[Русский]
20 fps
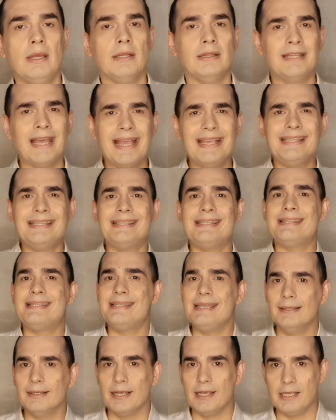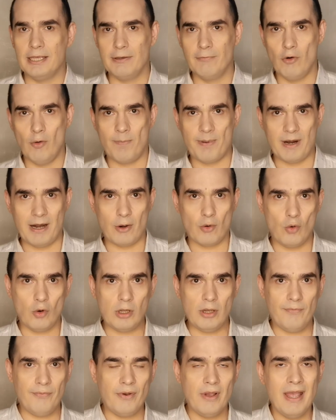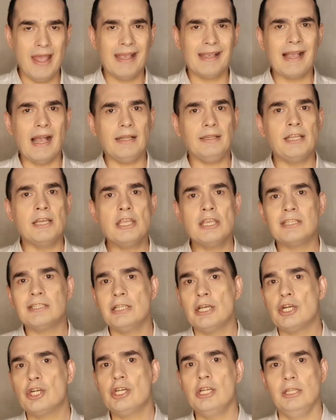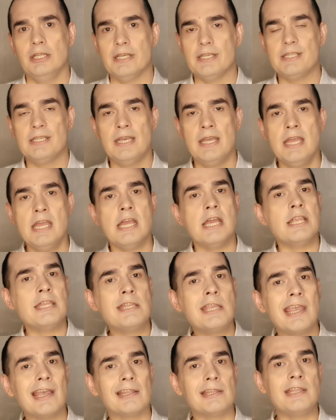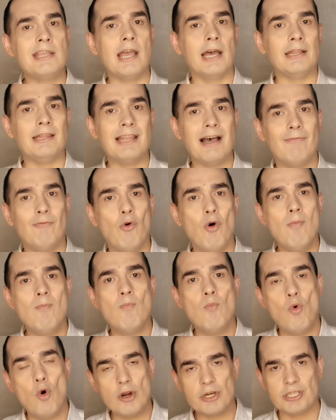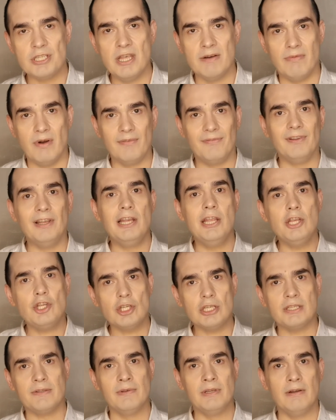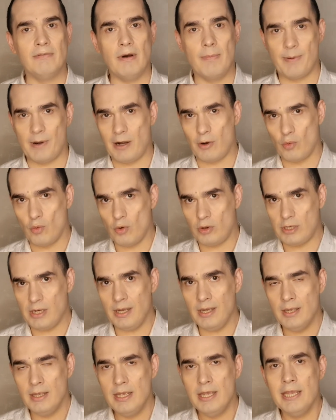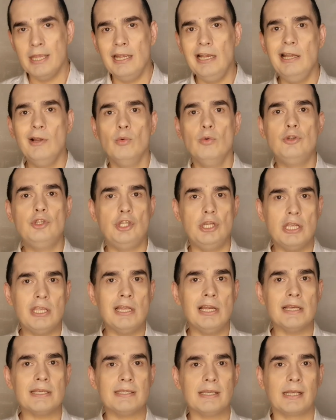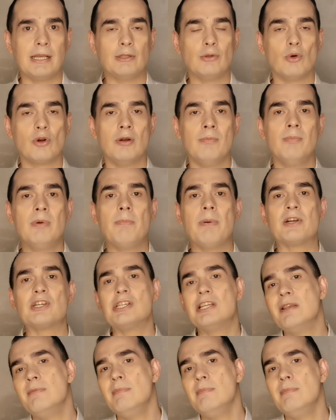да и с силой его пророков как-то не сложилось. Нет ни одного мощного величественного пророка или учителя, за которым бы пошли